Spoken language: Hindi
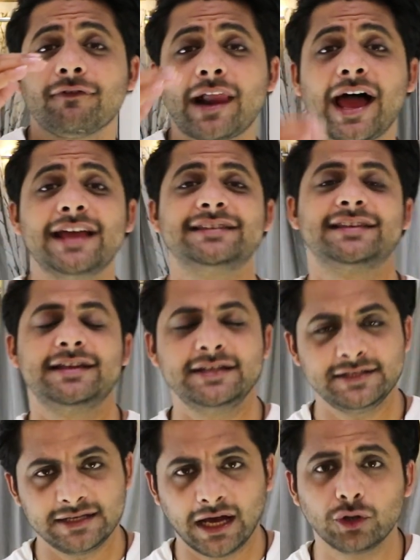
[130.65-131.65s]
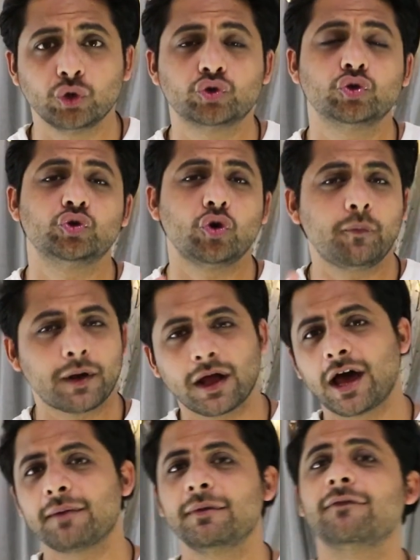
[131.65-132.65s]
फ्लाई स्क्रीन जी हाँ दोस्तों दो
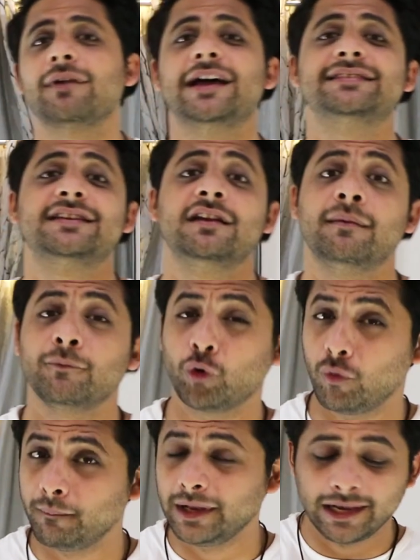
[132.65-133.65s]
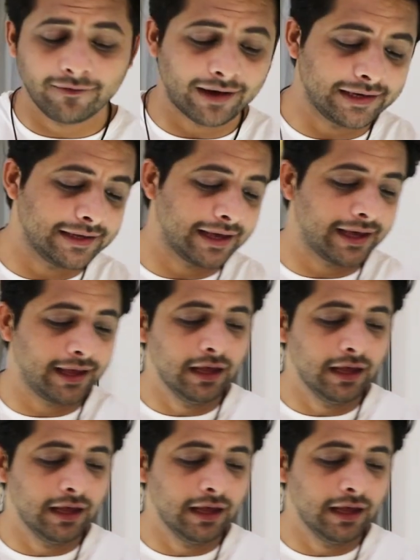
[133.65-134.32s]
प्रकार में फ्लाई स्क्रीन हमको मिलने वाली है